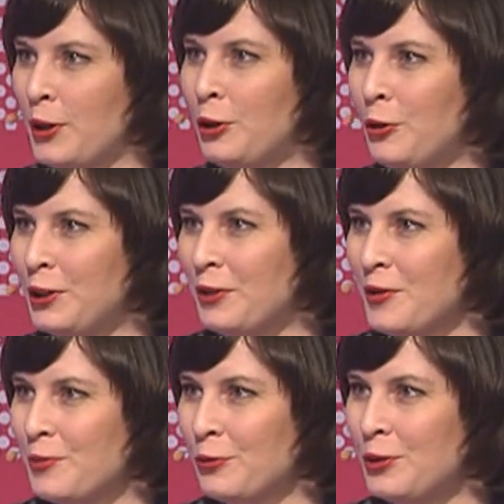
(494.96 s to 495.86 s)
подходит к
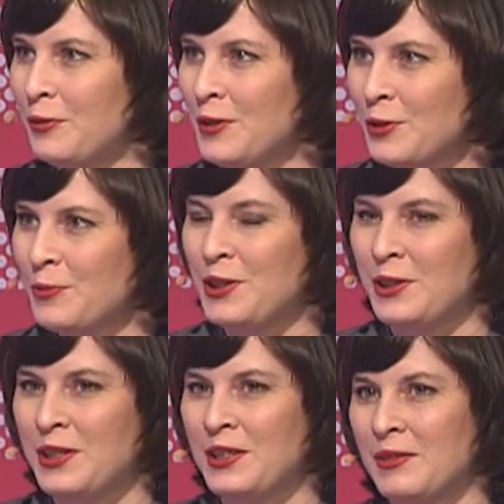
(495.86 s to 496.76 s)
выбору
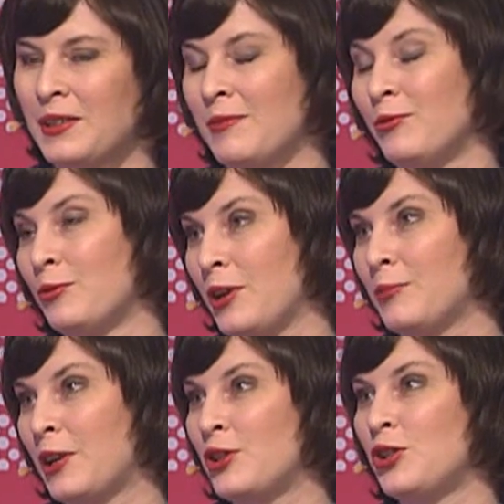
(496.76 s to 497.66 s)
недвижимости и ну, как
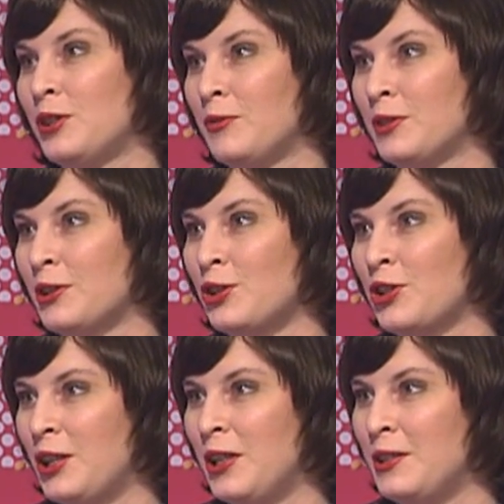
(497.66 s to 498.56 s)
бы рассчитывает на
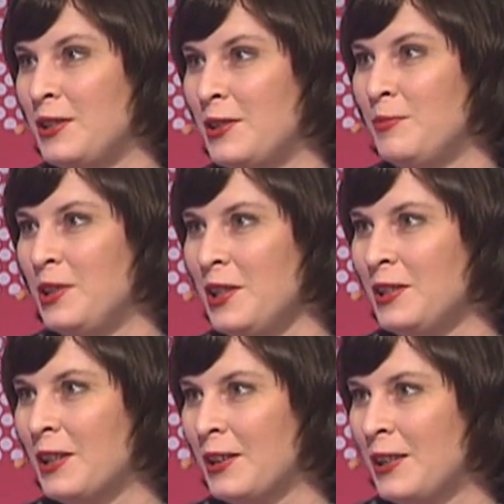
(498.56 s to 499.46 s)
расширение семьи и
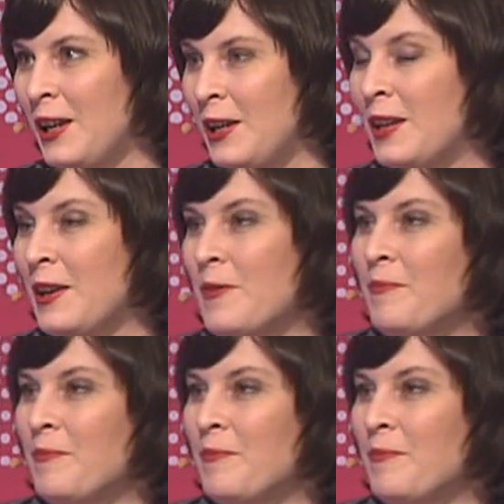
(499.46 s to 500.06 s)
так далее.